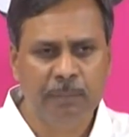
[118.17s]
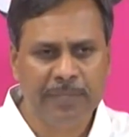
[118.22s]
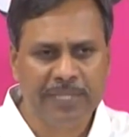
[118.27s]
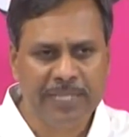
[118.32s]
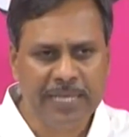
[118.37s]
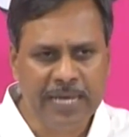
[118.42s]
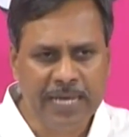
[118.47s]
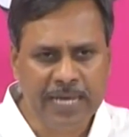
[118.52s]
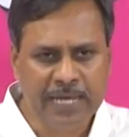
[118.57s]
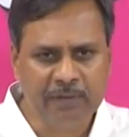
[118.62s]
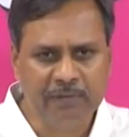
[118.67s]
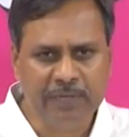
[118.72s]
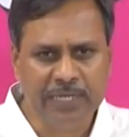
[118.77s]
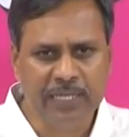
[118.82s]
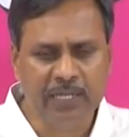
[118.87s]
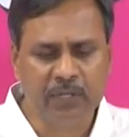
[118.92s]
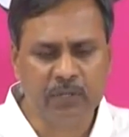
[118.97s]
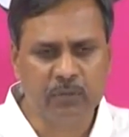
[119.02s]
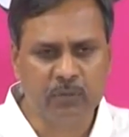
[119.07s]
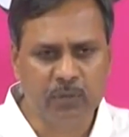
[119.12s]
పదహారు
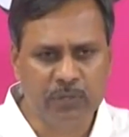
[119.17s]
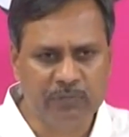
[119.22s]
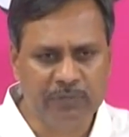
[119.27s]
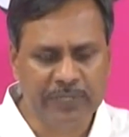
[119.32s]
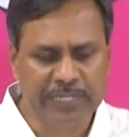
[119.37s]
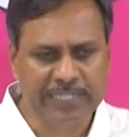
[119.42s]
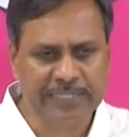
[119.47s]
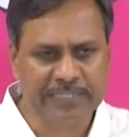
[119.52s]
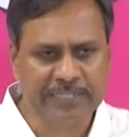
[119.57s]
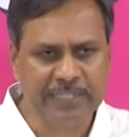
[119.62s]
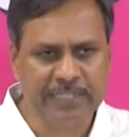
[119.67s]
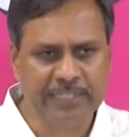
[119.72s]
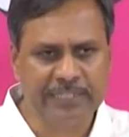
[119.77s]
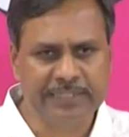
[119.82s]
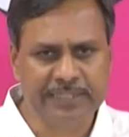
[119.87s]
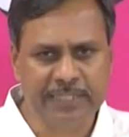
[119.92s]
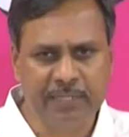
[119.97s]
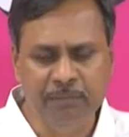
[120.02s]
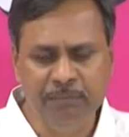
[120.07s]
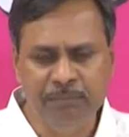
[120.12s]
వేలకు నోటిఫికేషన్లు
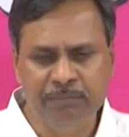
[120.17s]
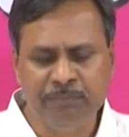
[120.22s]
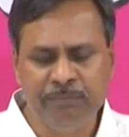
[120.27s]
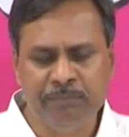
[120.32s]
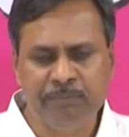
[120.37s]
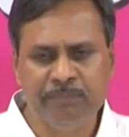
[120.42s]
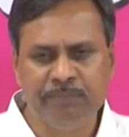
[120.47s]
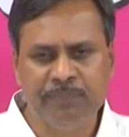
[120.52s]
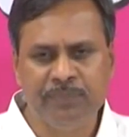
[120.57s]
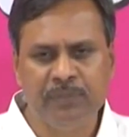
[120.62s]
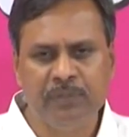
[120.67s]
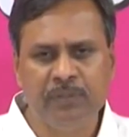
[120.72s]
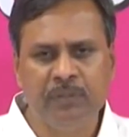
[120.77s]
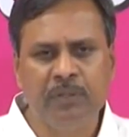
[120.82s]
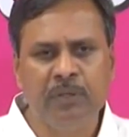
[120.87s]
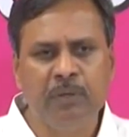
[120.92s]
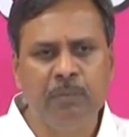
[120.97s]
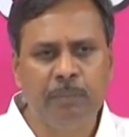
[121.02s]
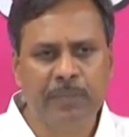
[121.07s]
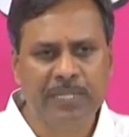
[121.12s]
ఇచ్చాం
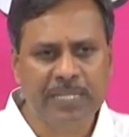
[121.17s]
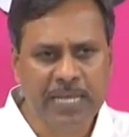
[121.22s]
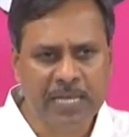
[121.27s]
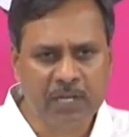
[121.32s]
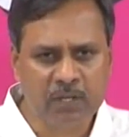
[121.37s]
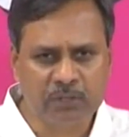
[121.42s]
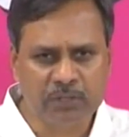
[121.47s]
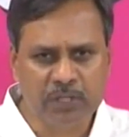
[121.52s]
పదహారు